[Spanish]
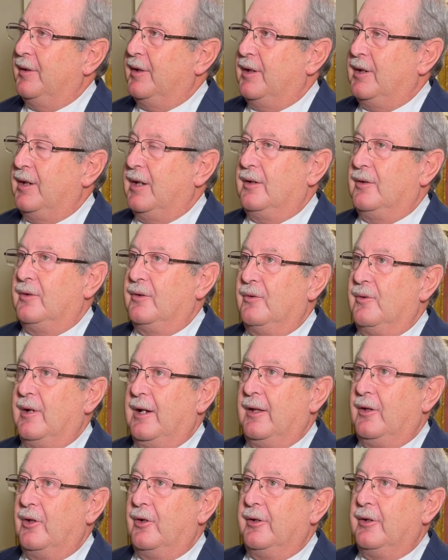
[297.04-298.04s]
diciendo, Juan
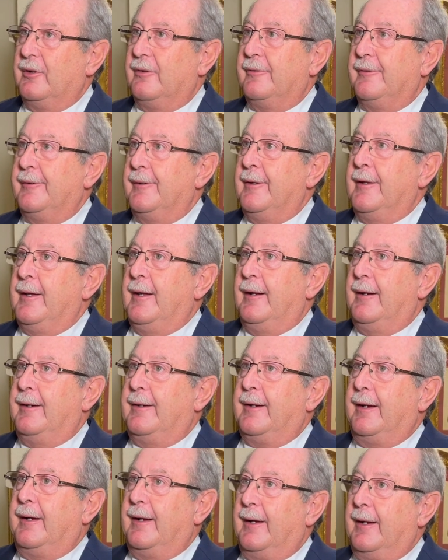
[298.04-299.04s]
Antonio,
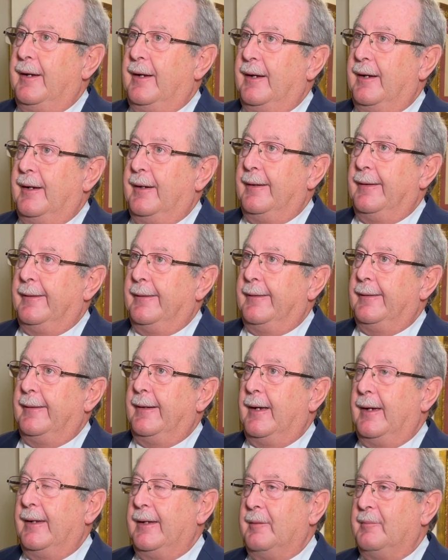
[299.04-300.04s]

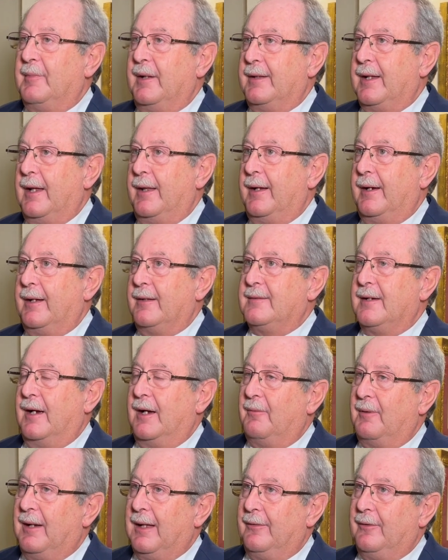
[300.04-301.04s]
que hay hermandades que están
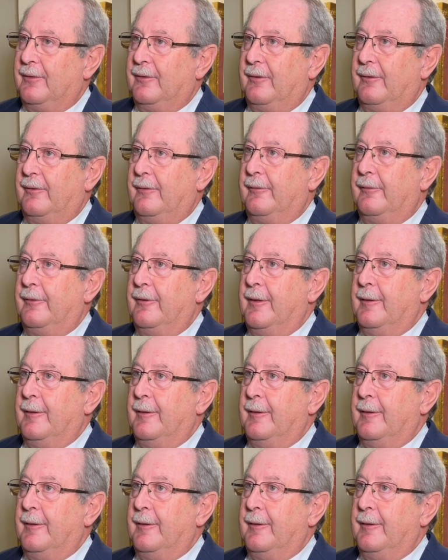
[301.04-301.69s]
hablando,